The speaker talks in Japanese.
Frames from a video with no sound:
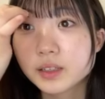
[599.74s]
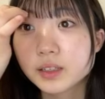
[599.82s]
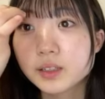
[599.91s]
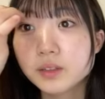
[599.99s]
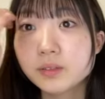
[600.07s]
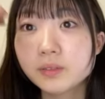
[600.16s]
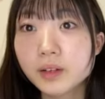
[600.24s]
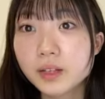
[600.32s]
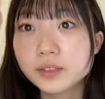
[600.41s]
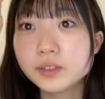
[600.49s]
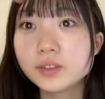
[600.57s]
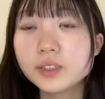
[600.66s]
昨日
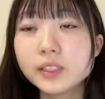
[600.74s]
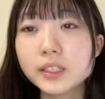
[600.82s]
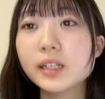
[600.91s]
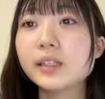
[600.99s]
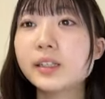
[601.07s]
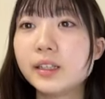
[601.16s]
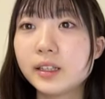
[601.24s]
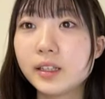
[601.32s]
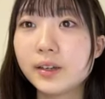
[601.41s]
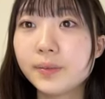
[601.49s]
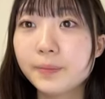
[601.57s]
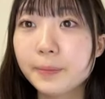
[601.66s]
は12時半に寝
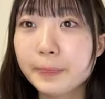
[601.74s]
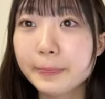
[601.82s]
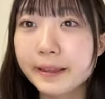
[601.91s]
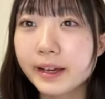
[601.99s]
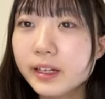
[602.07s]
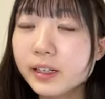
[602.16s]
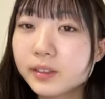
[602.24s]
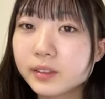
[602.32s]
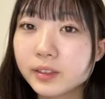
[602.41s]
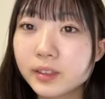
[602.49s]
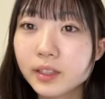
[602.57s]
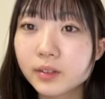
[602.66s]
て早く
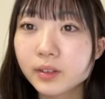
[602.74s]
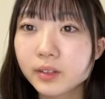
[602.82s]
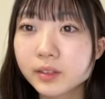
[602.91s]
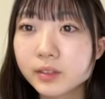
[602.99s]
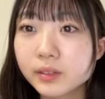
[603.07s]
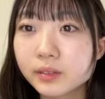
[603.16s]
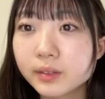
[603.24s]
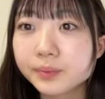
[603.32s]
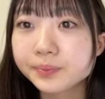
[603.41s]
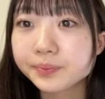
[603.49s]
寝たのかなそれは